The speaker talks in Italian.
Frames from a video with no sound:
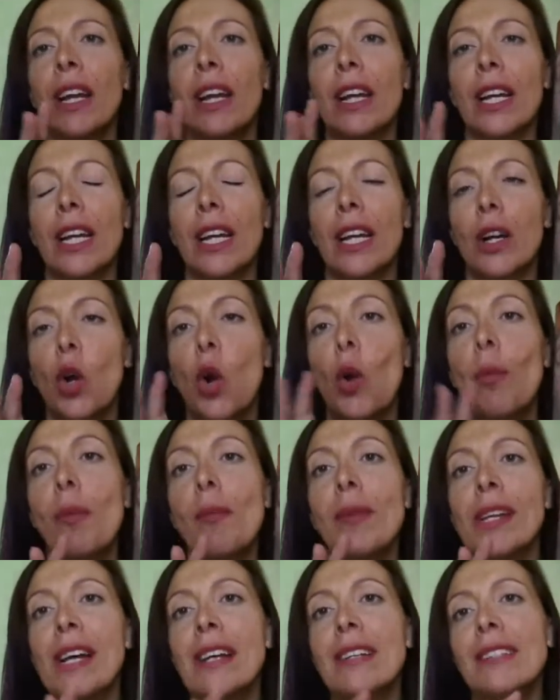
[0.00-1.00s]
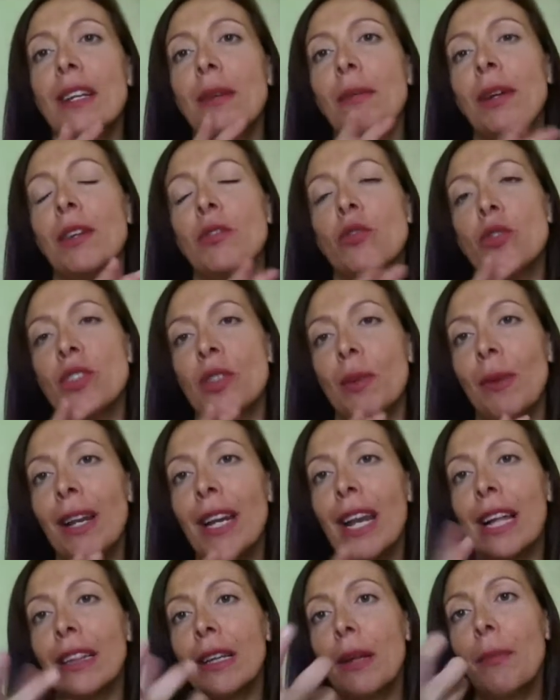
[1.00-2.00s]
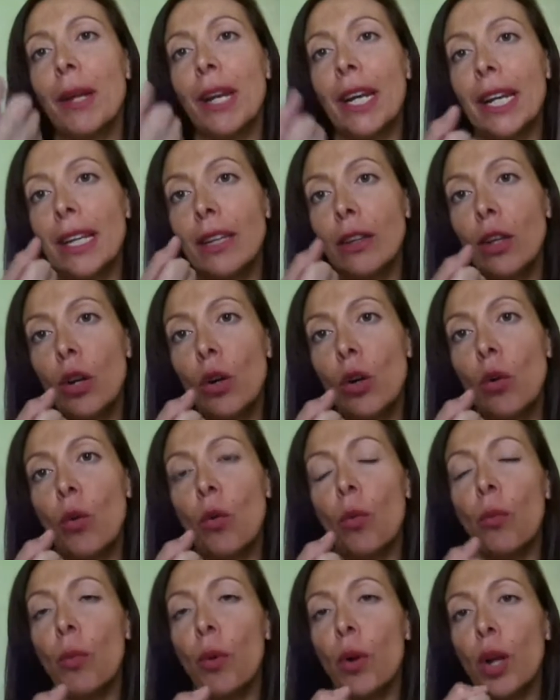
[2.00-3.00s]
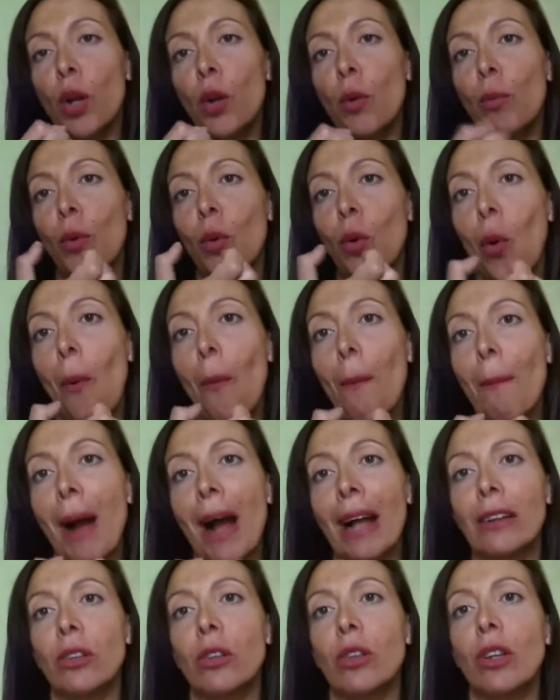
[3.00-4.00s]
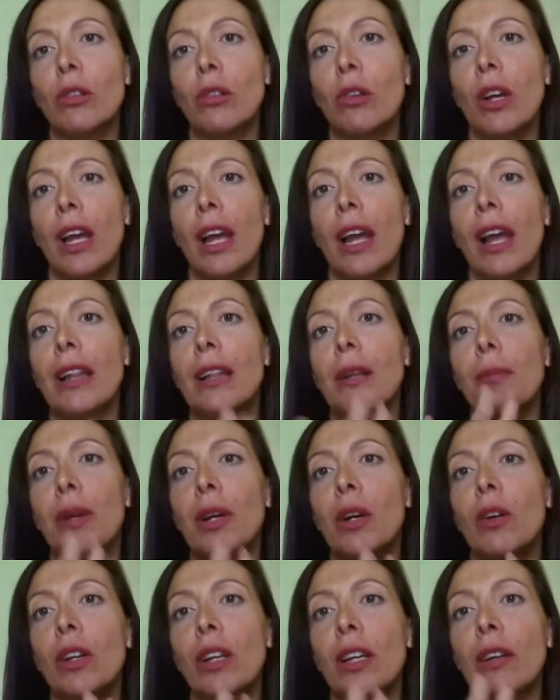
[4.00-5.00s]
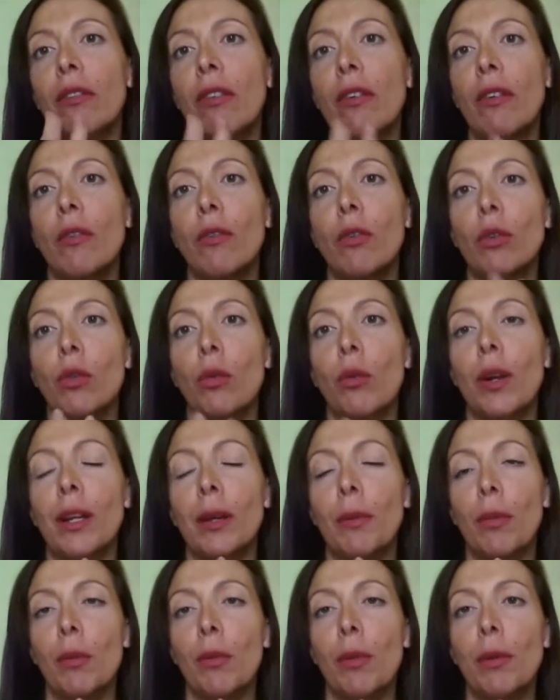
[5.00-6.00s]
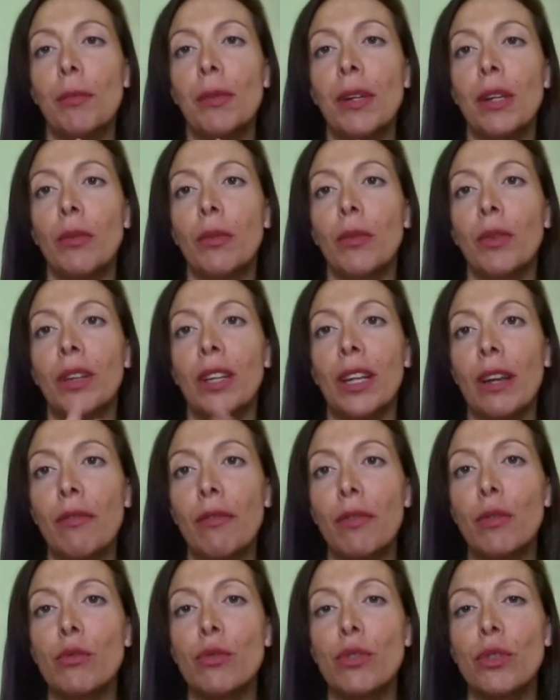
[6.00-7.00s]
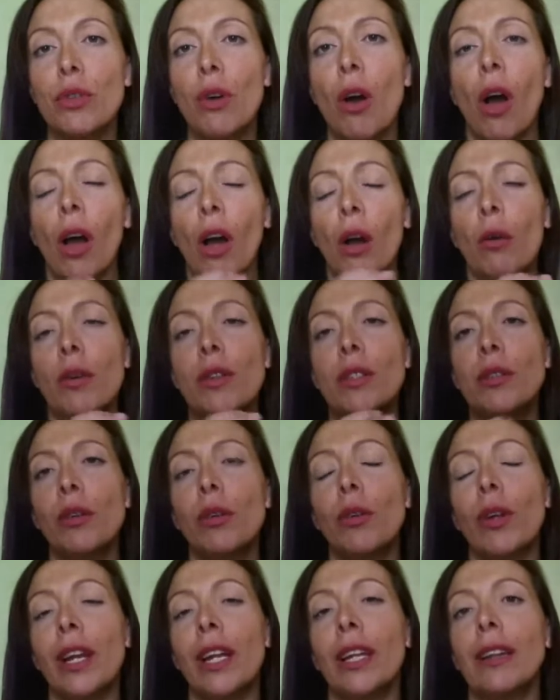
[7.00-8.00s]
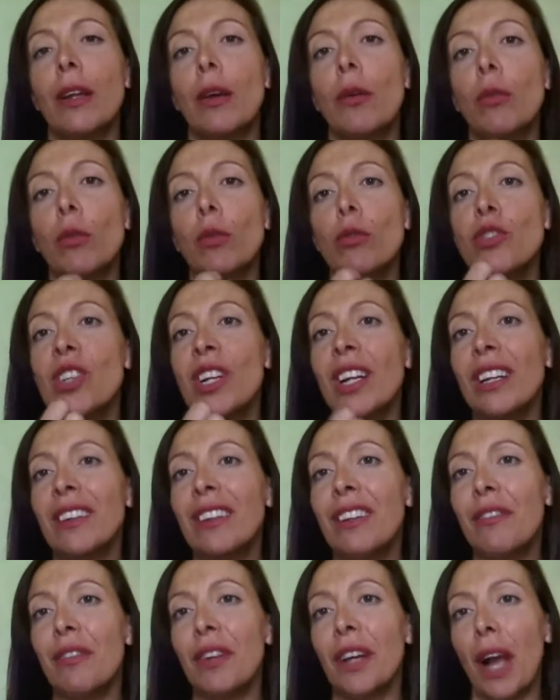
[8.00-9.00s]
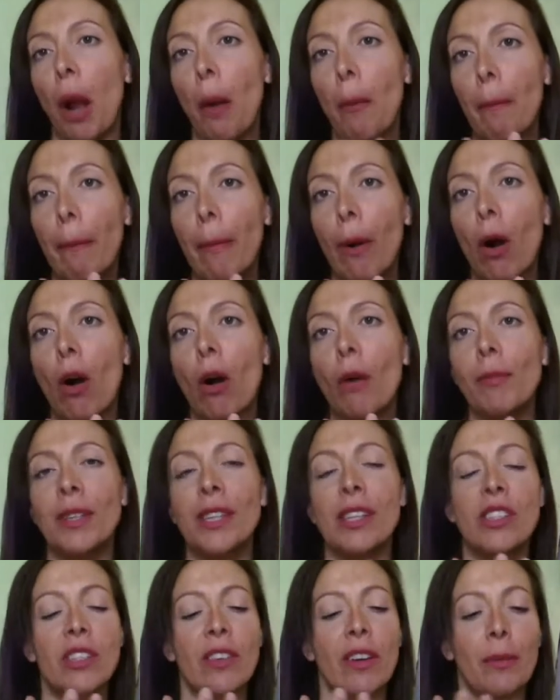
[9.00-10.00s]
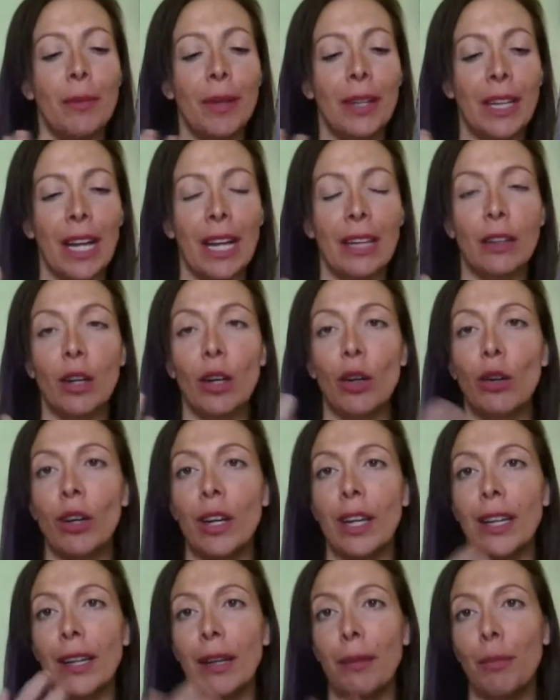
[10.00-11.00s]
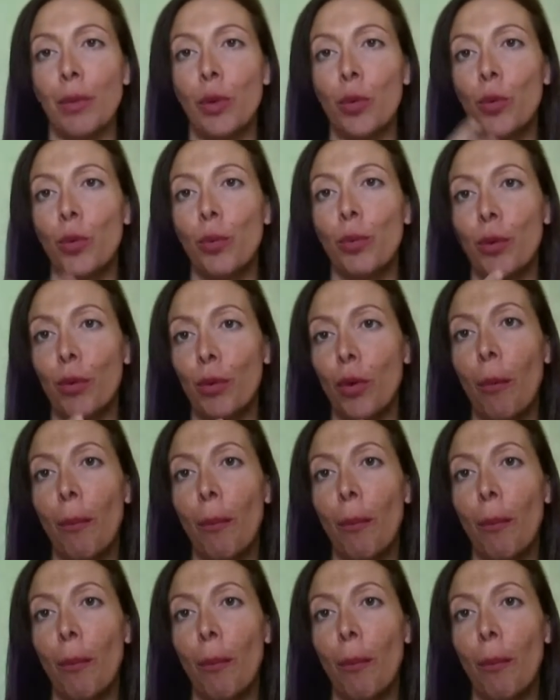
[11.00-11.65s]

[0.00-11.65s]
eh, come minestra ma lo aggiungiamo al latte per renderlo un pochino più compatto dato che da piccolina aveva avuto qualche problemino di riflusso questo lo rende, lo gelatifica un po' mi diceva il pediatra lo rende più, più